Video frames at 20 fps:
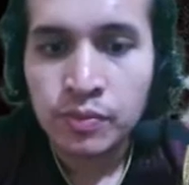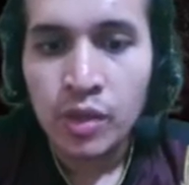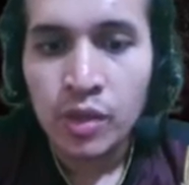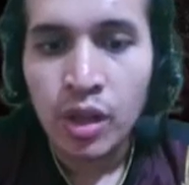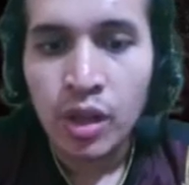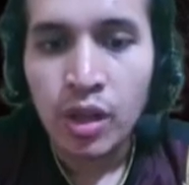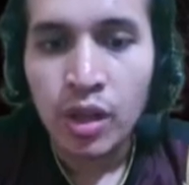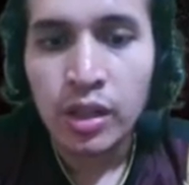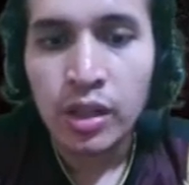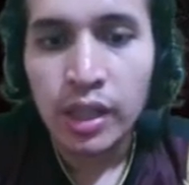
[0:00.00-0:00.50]

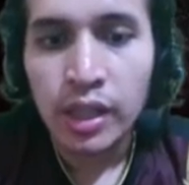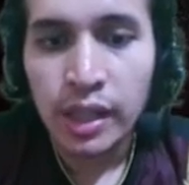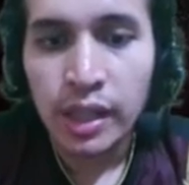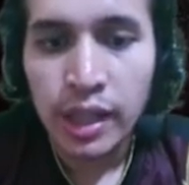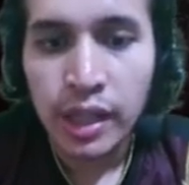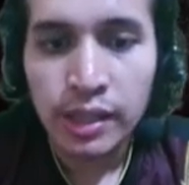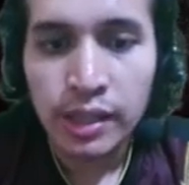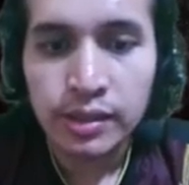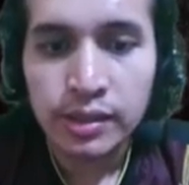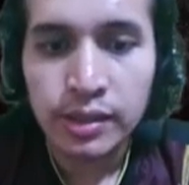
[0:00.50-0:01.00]
Oke okay
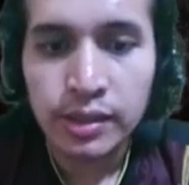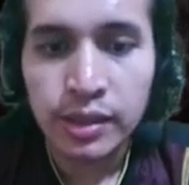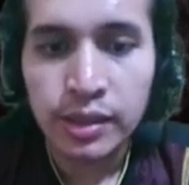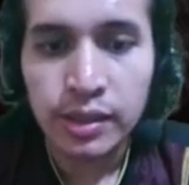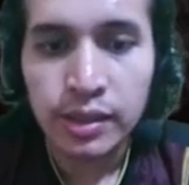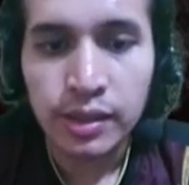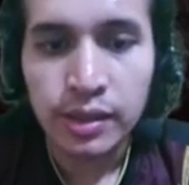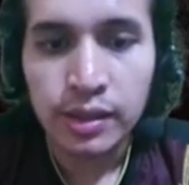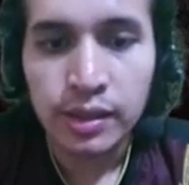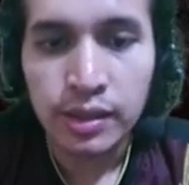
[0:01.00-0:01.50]
guys,
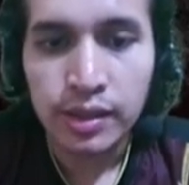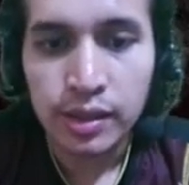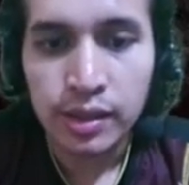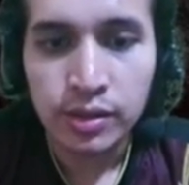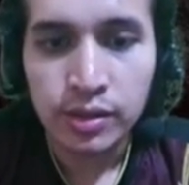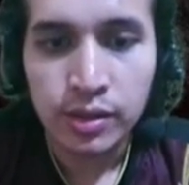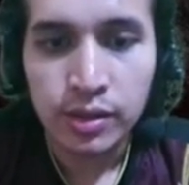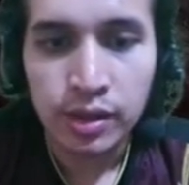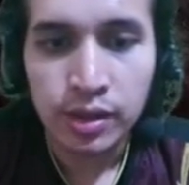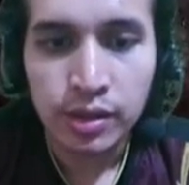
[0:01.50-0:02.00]
kita
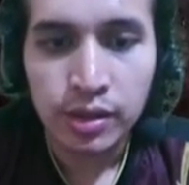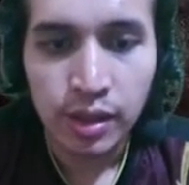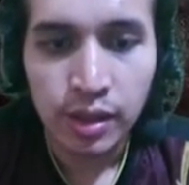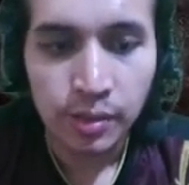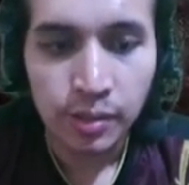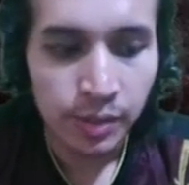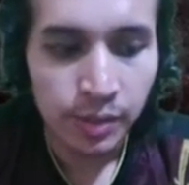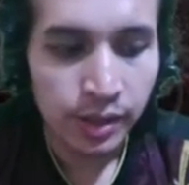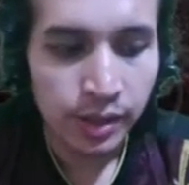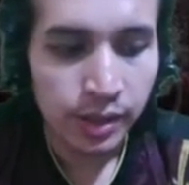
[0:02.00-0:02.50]
sudah
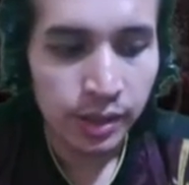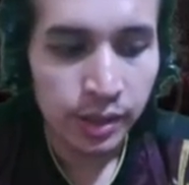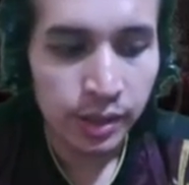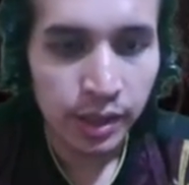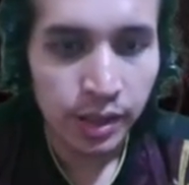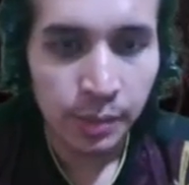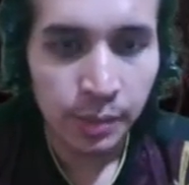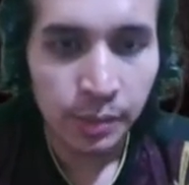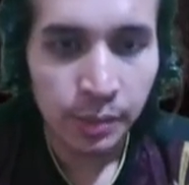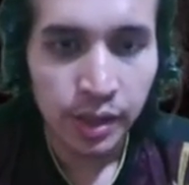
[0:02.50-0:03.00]
sampai di
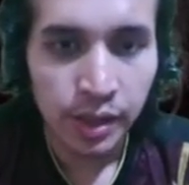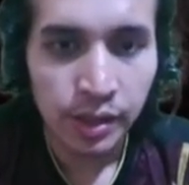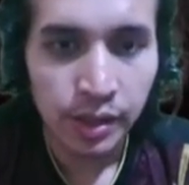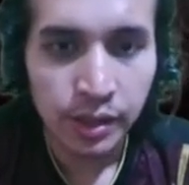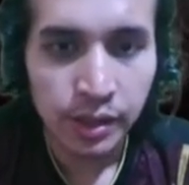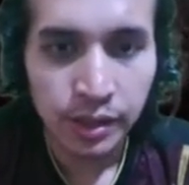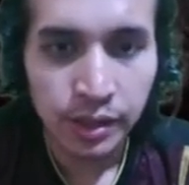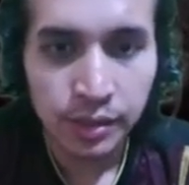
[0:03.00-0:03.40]
game ini